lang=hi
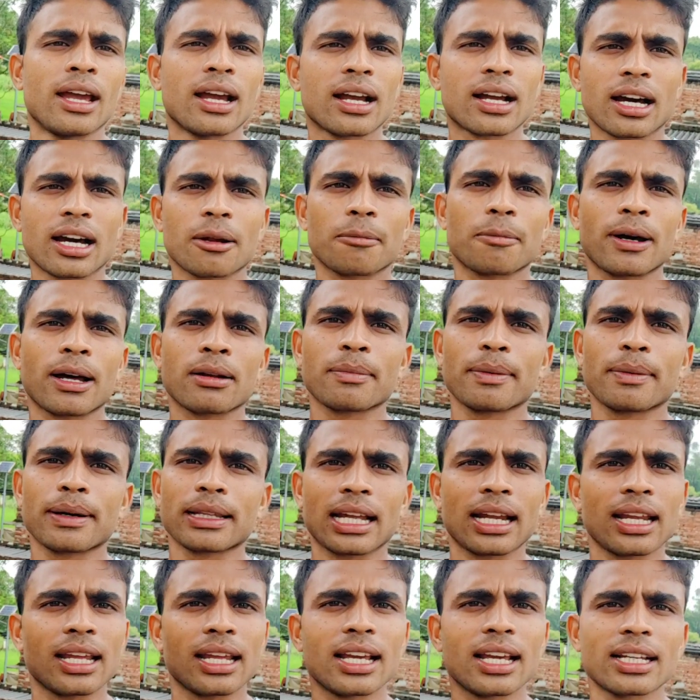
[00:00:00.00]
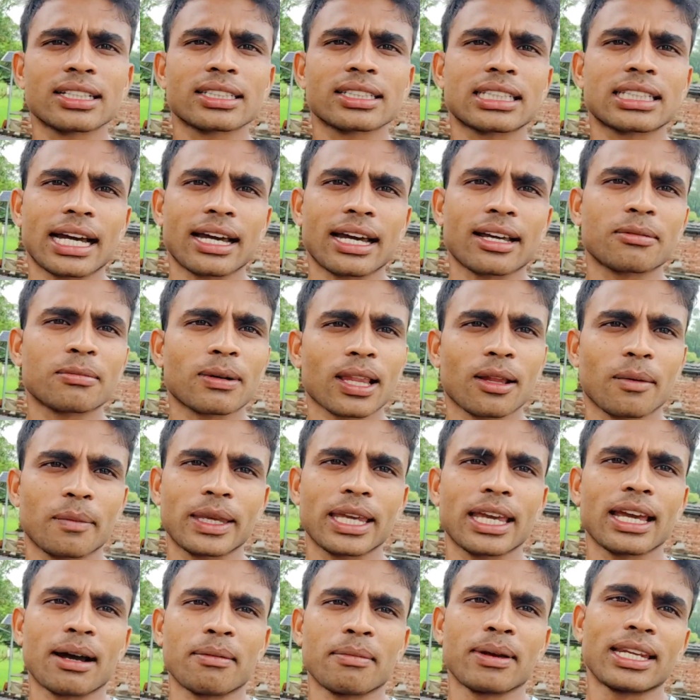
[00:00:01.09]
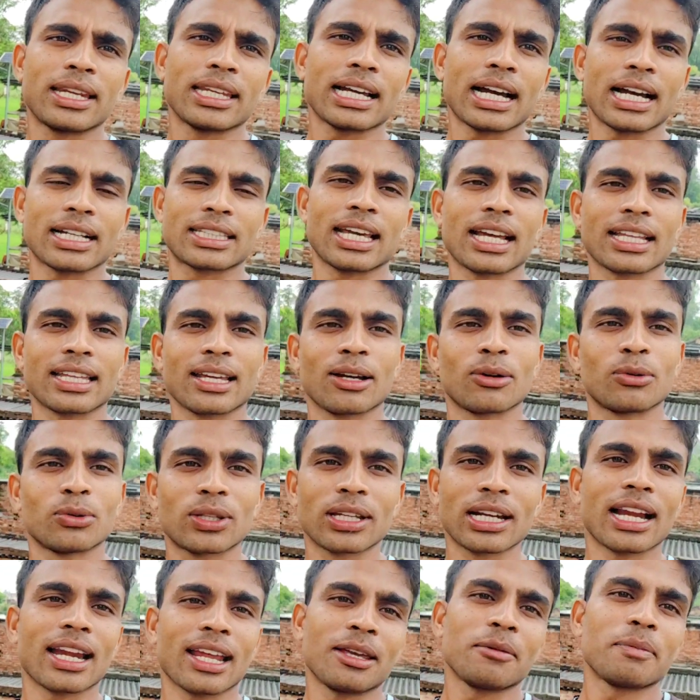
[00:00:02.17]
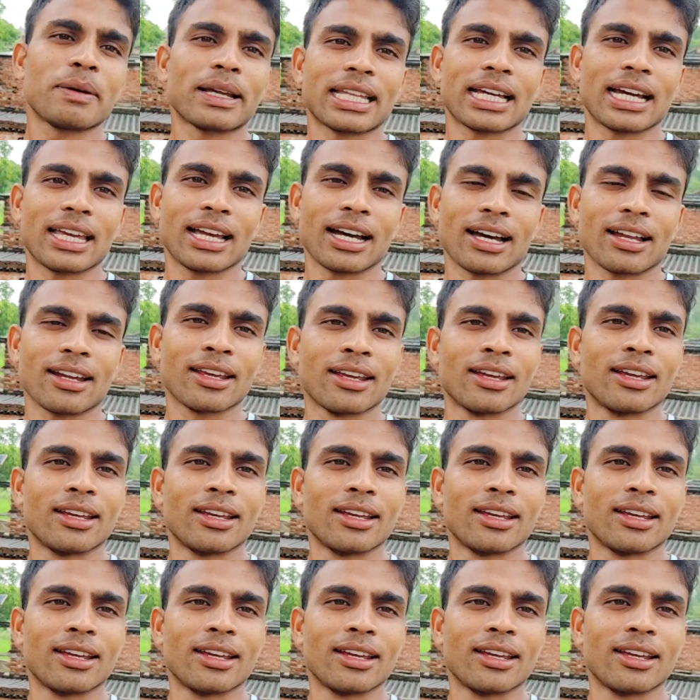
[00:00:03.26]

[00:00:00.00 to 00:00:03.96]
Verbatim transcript: कन्फर्म पता नहीं लेकिन शायद मतलब ये अमेरिका से आता है उतना नहीं पता है यार